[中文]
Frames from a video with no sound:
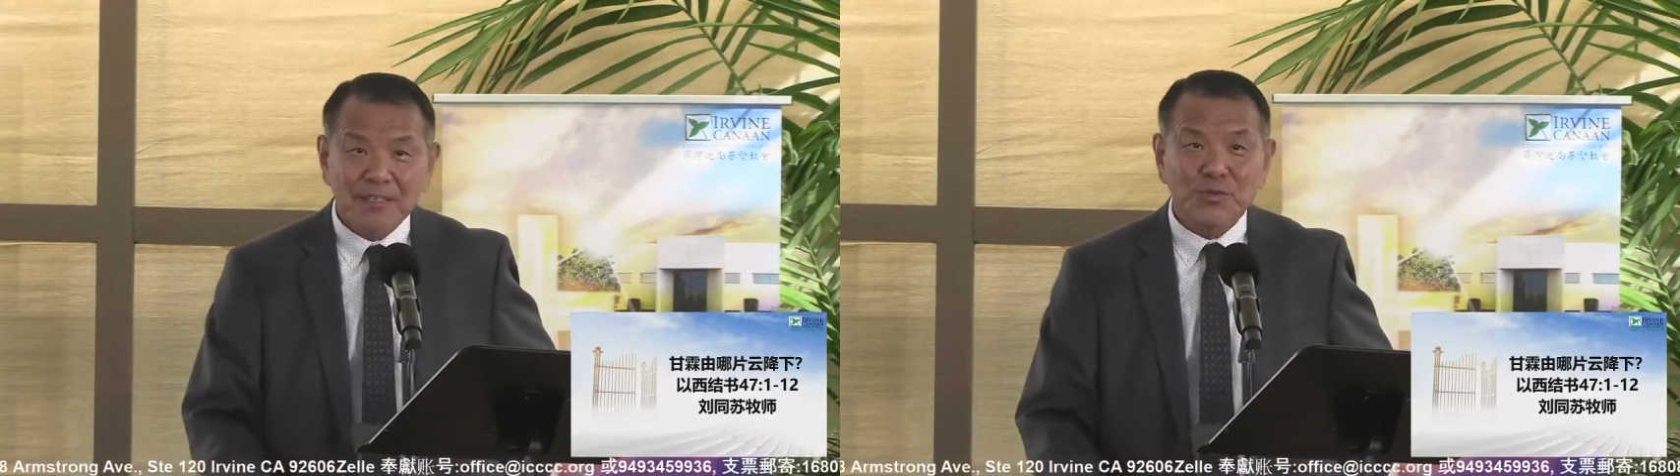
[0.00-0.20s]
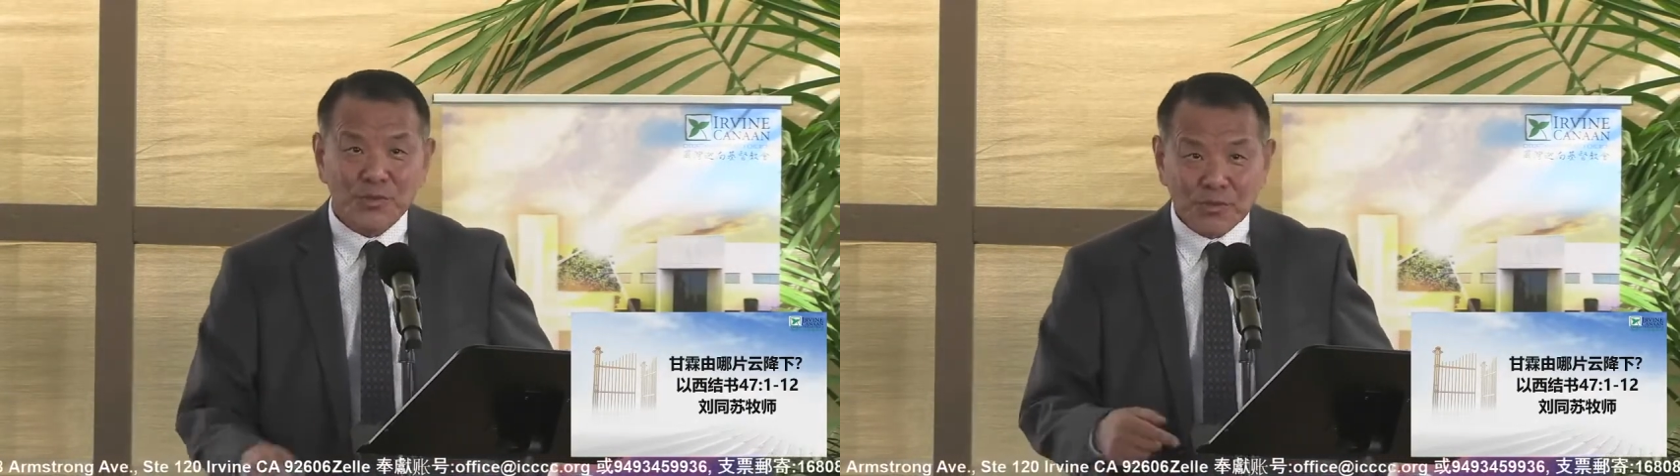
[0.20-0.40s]

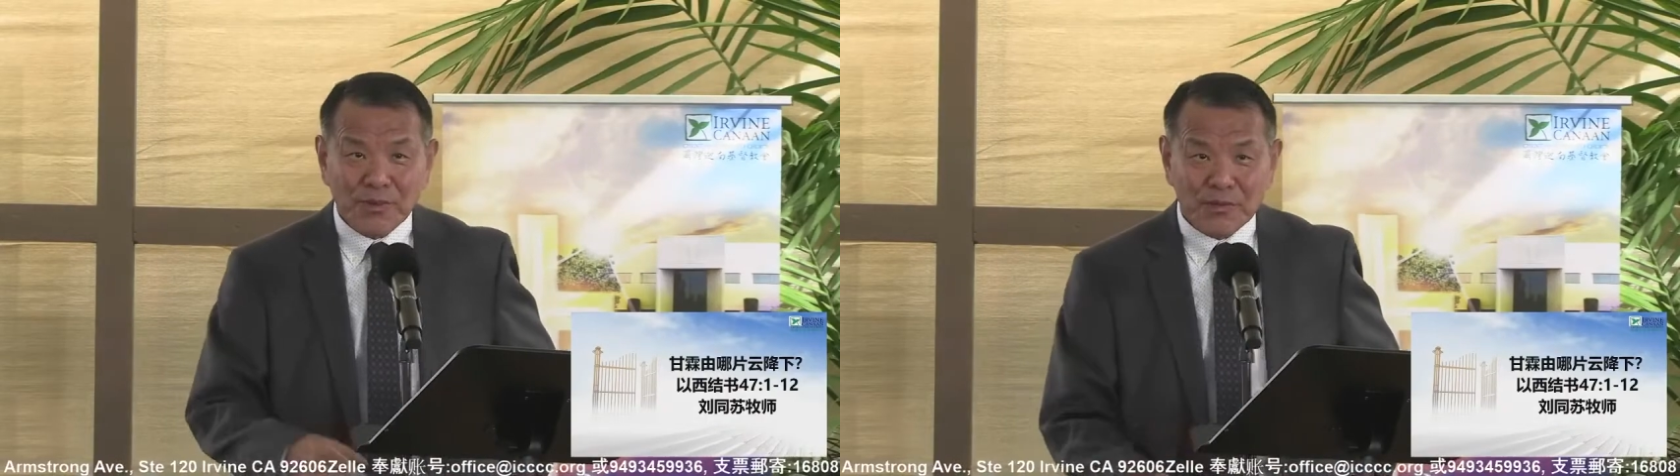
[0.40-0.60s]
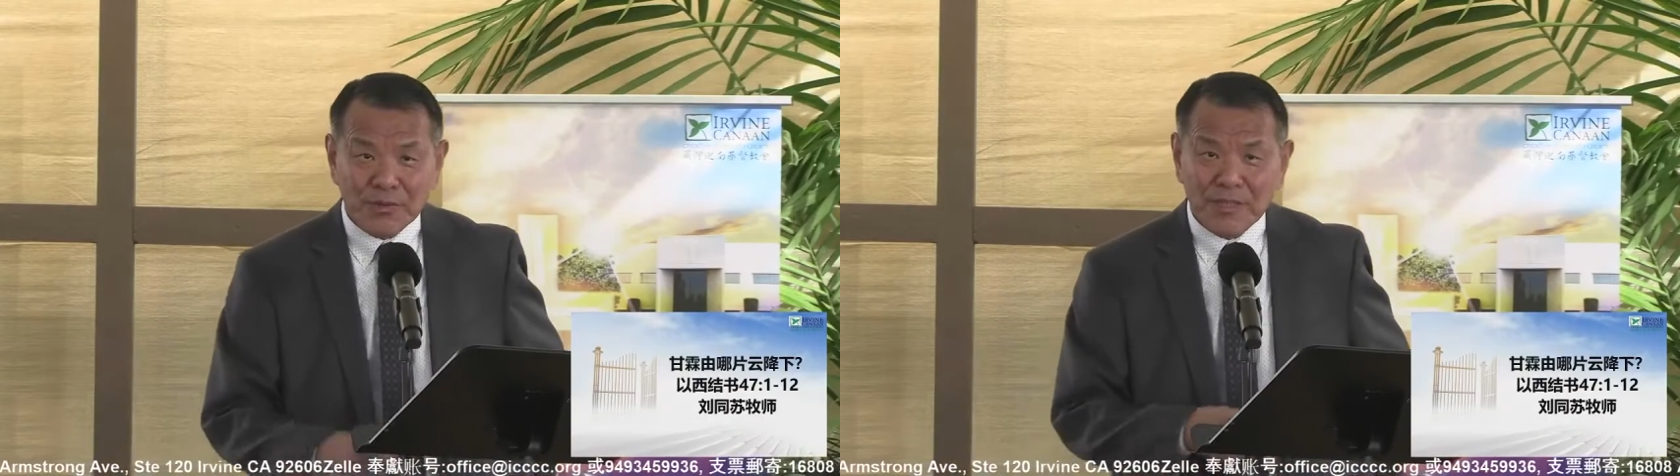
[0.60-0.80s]
最重
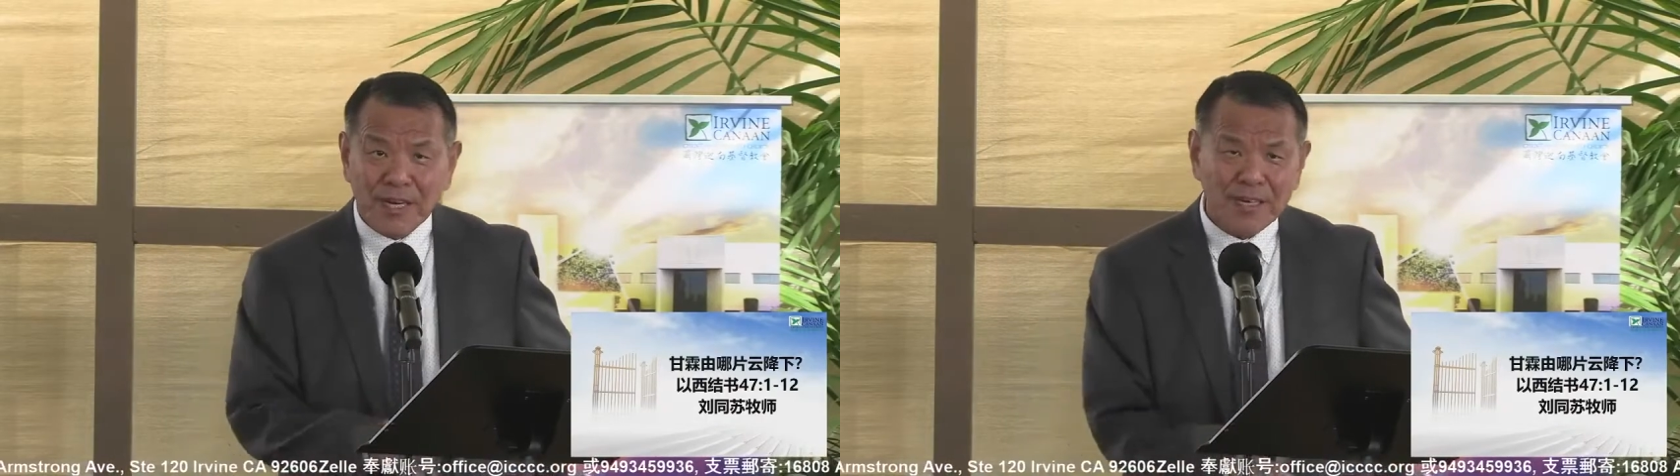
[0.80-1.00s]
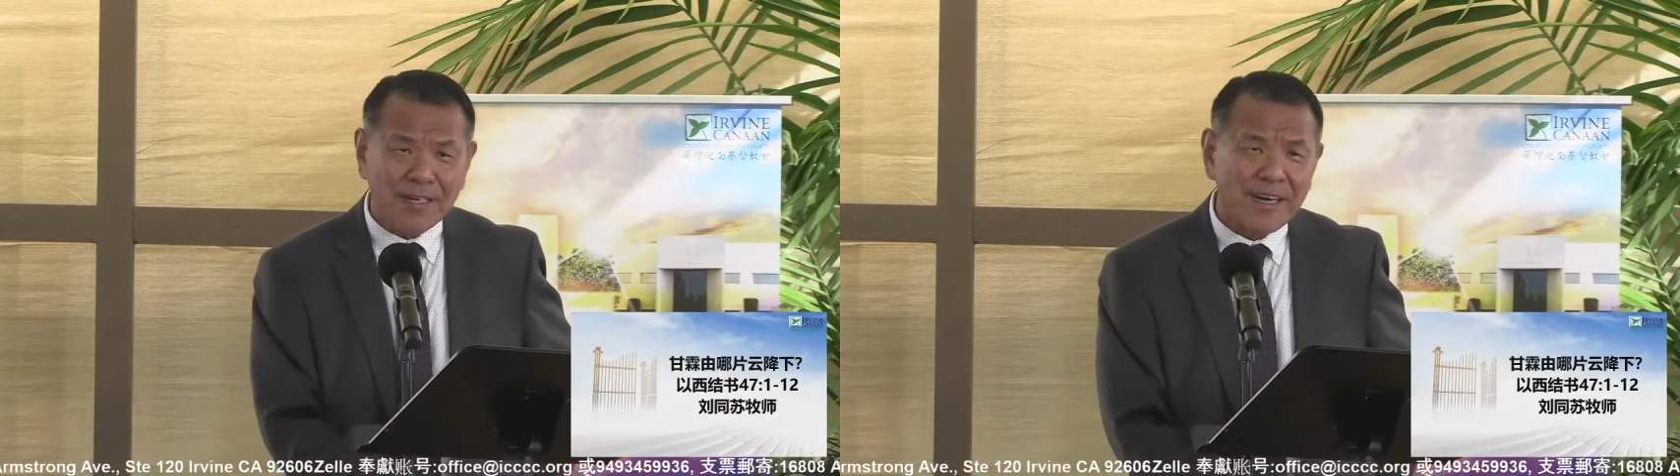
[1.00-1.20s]
要就是这
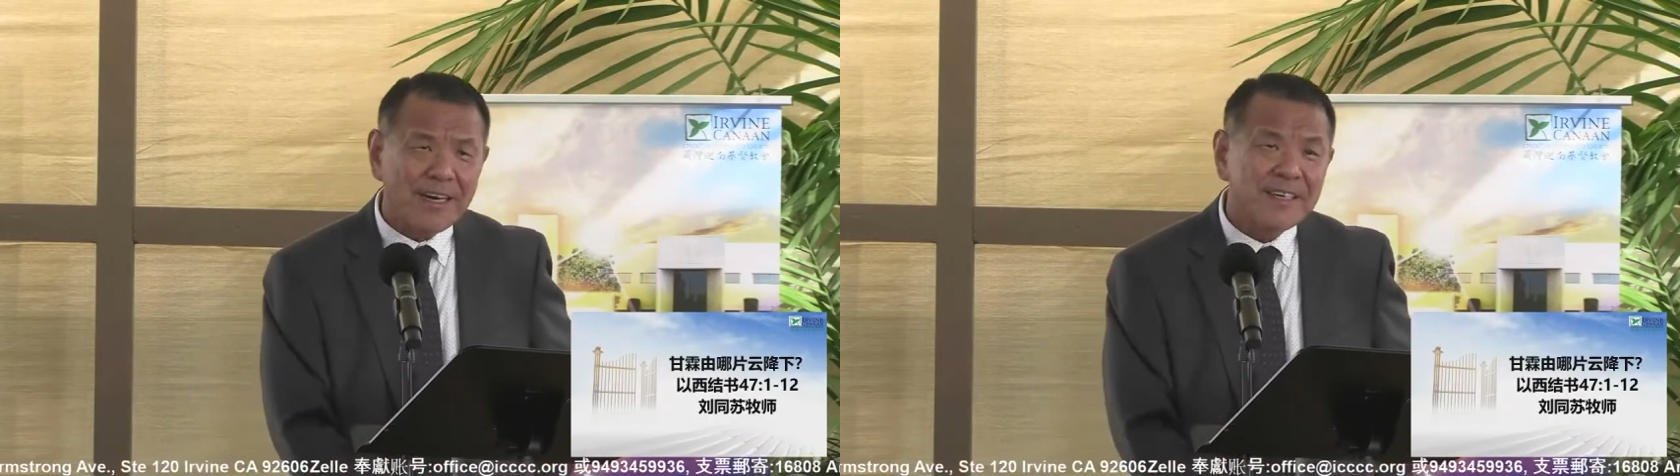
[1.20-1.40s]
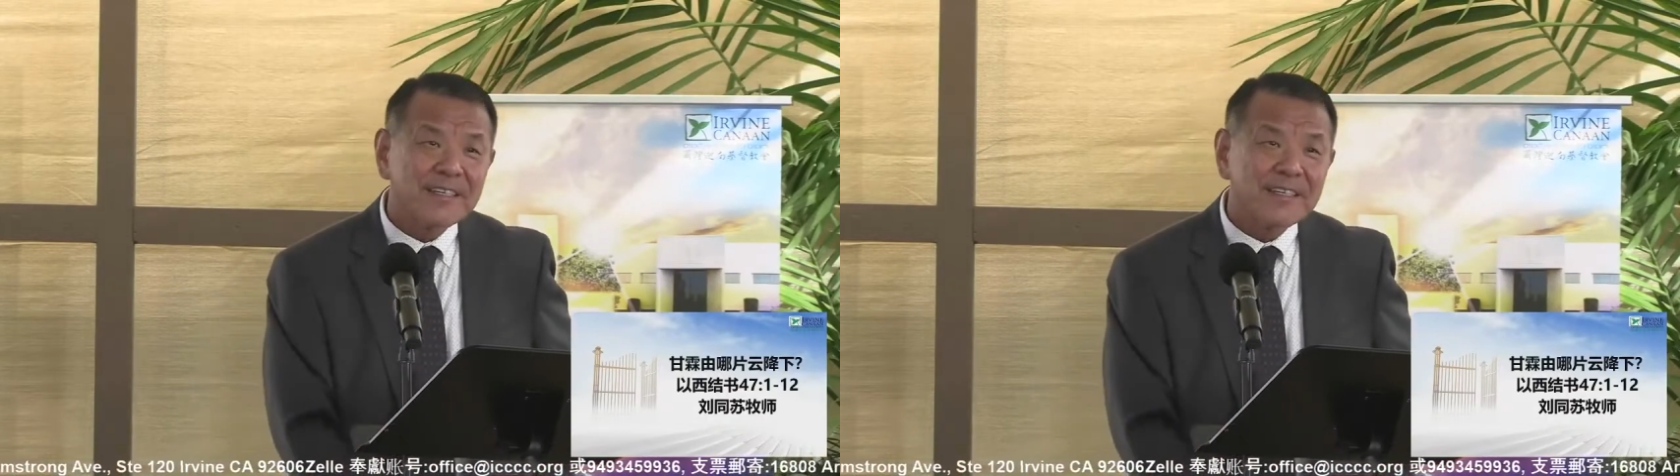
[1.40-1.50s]
儿啊。